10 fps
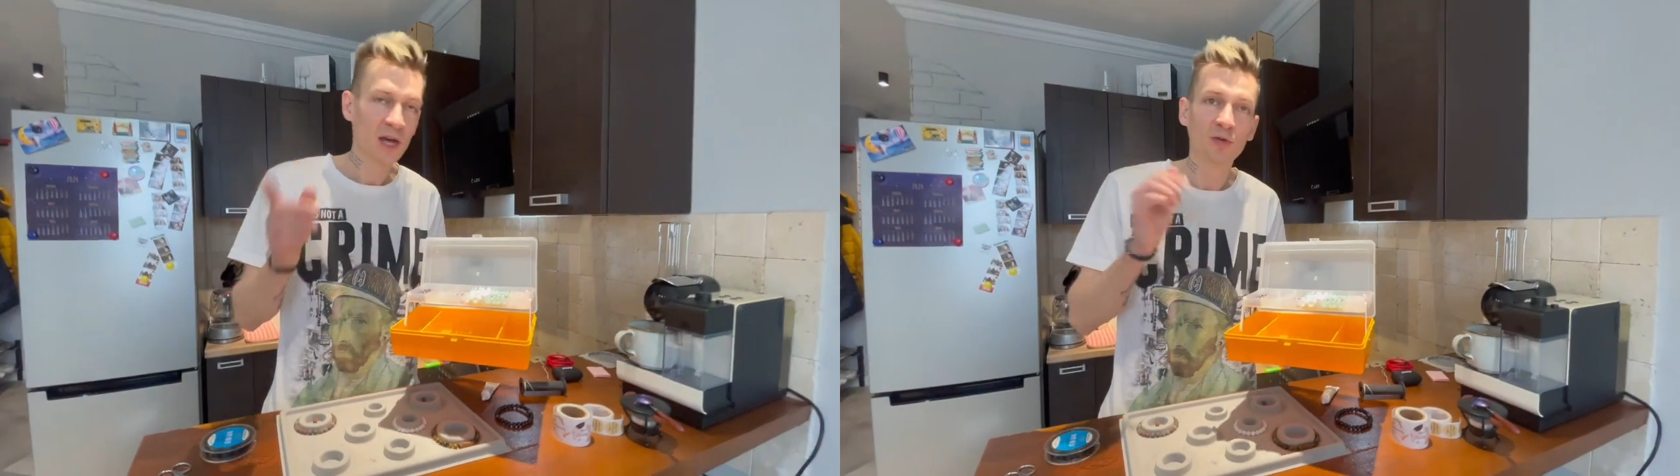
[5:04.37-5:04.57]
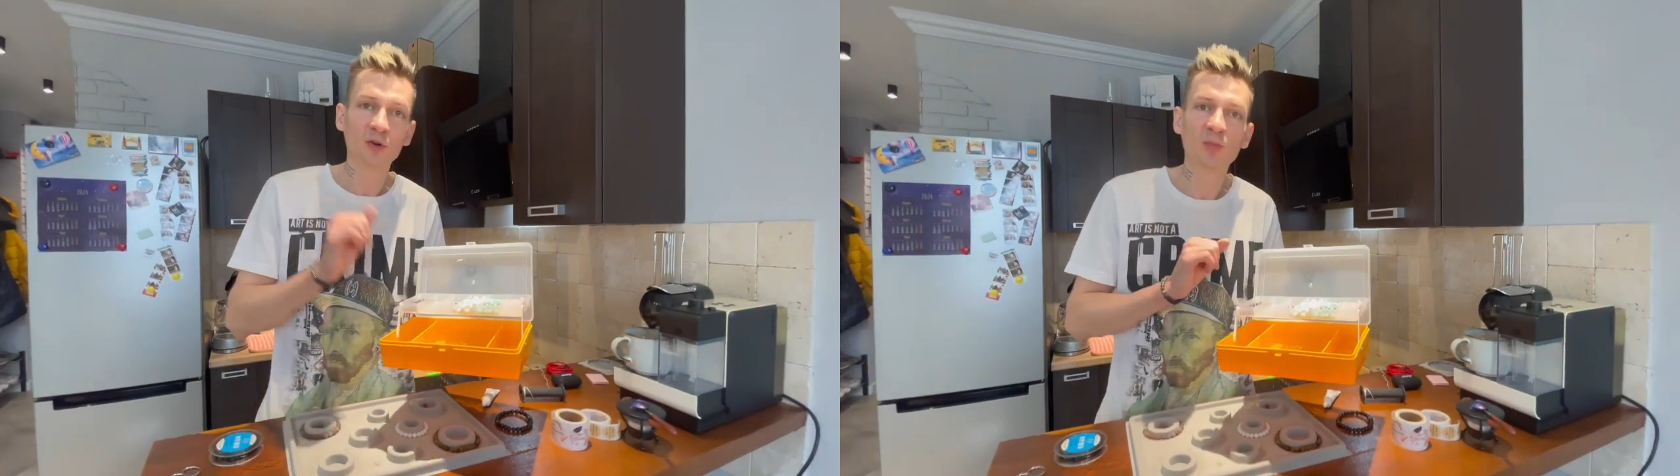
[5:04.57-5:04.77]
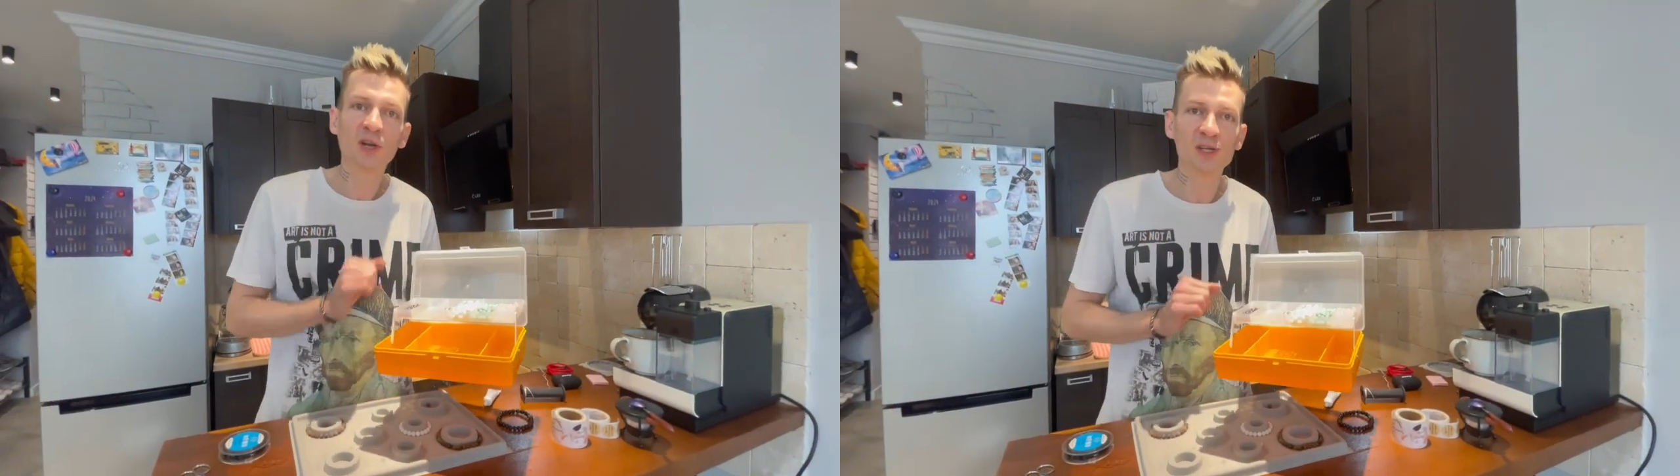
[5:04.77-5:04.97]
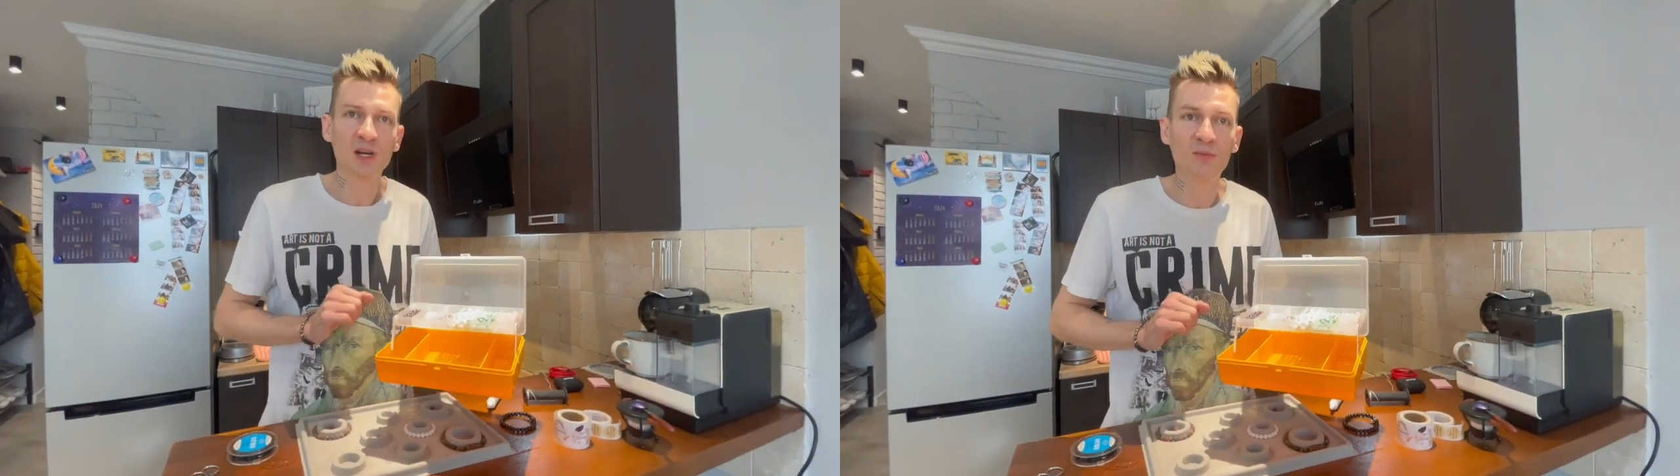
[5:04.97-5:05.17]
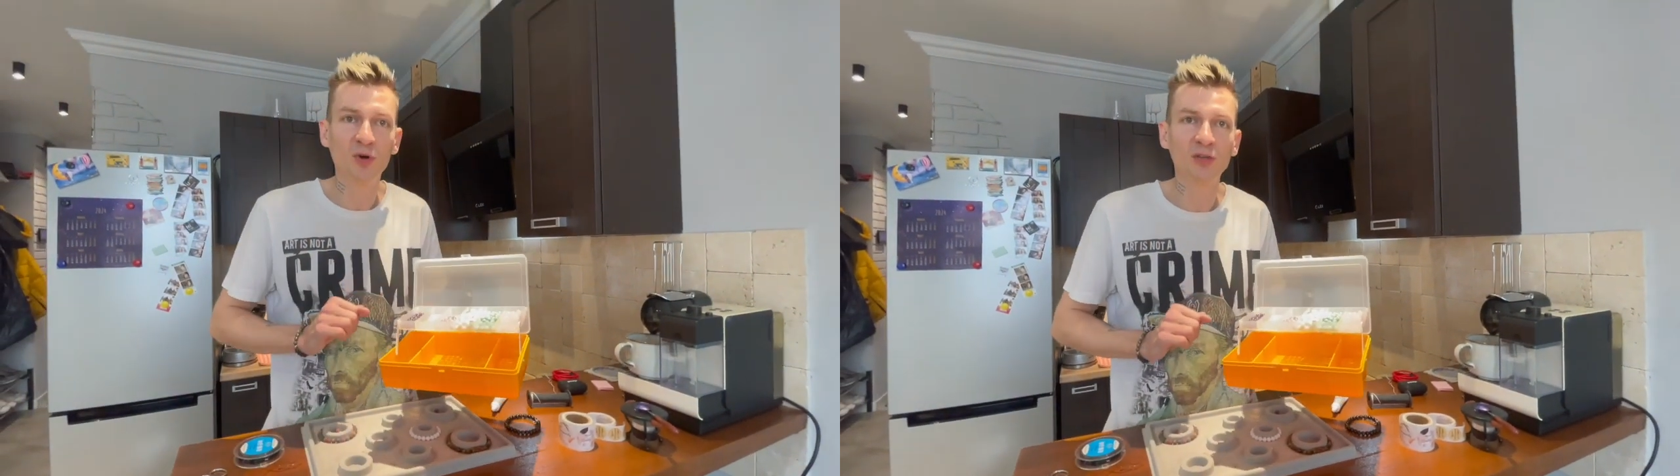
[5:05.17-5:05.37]
Вот мы
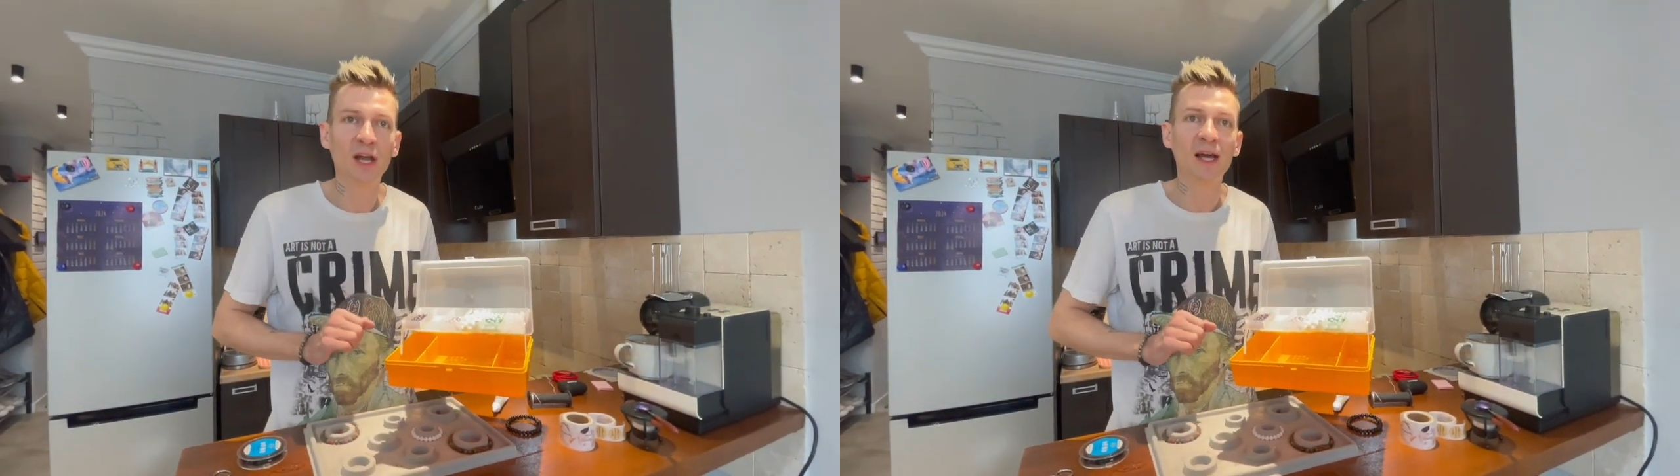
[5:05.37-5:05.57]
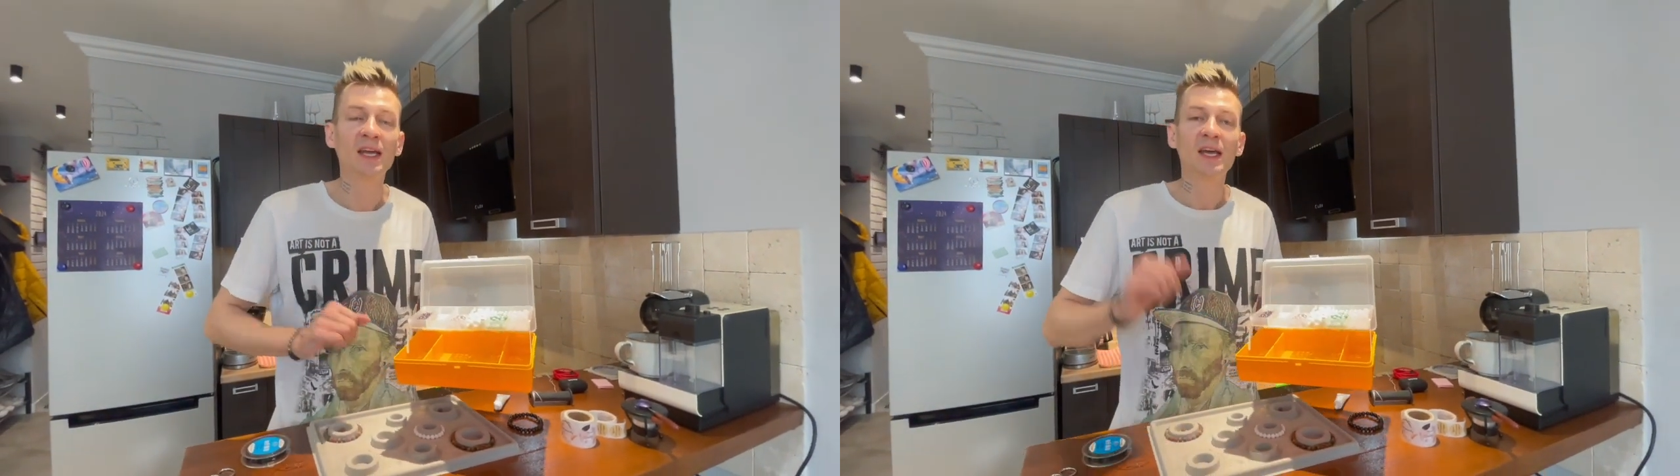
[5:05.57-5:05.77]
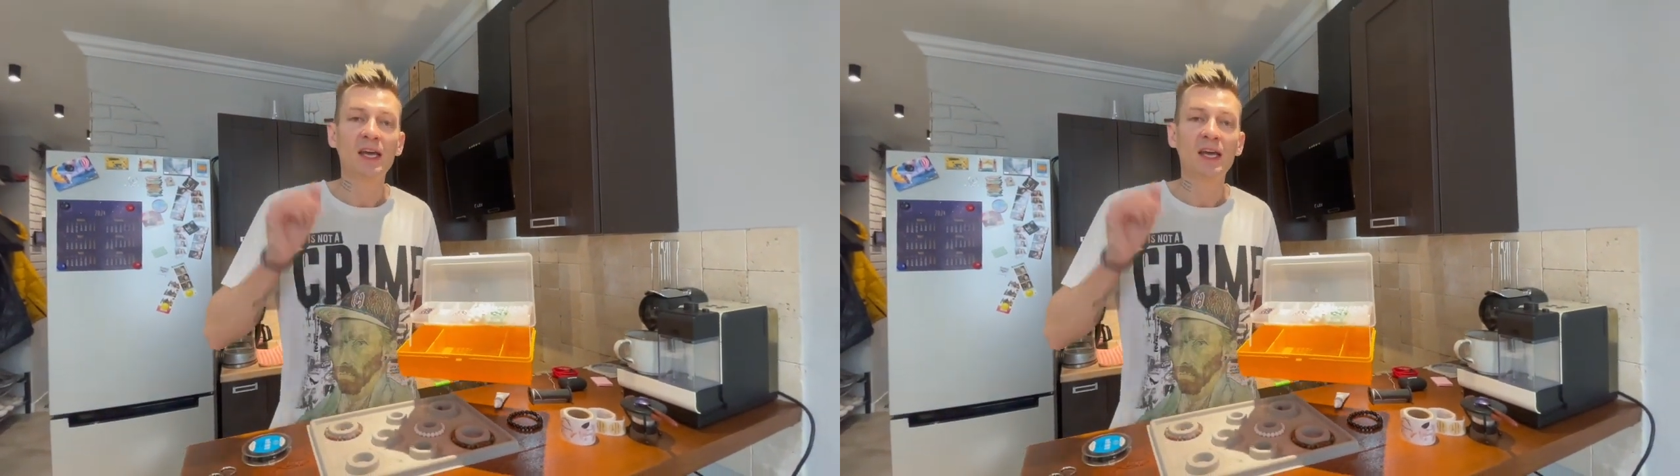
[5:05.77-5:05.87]
разработали